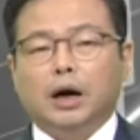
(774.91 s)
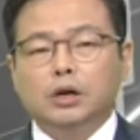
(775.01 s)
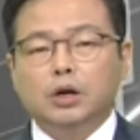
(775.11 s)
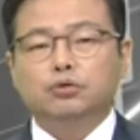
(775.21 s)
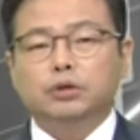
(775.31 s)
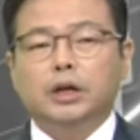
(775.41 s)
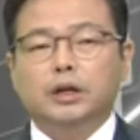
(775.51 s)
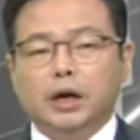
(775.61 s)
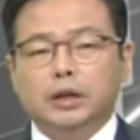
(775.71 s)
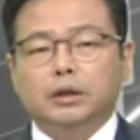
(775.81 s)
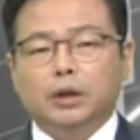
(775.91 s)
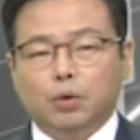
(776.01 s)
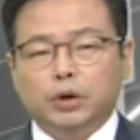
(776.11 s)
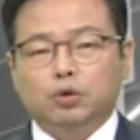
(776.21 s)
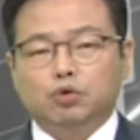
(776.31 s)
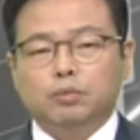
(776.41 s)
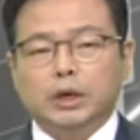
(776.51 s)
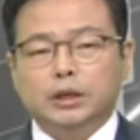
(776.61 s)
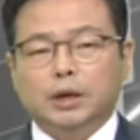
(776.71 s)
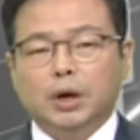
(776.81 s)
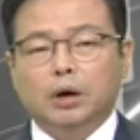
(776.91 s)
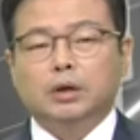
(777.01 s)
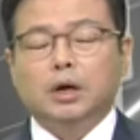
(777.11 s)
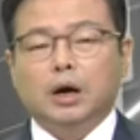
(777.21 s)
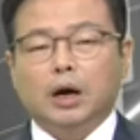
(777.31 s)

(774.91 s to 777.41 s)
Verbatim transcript: 관련 주제에 대한 내용이 궁금하시다면